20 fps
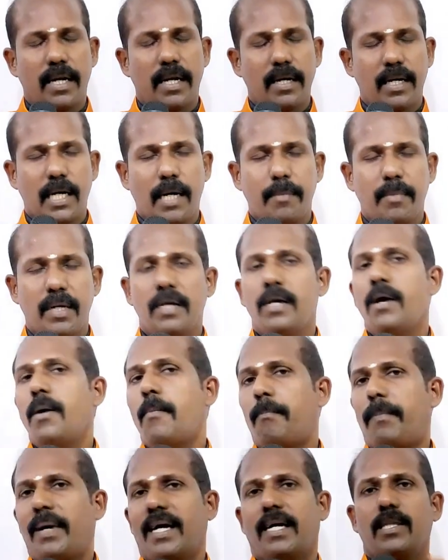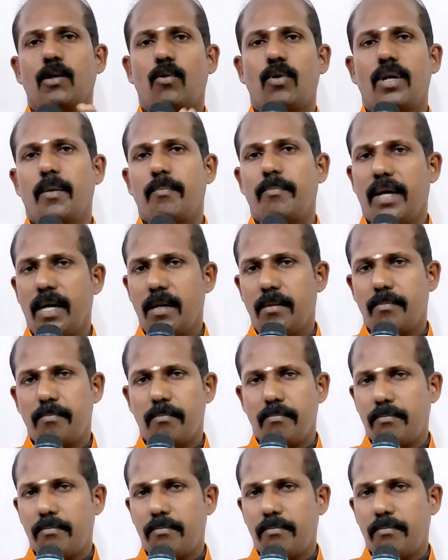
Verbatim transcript: மறக்காமல் பக்கத்தில் உள்ள பெல்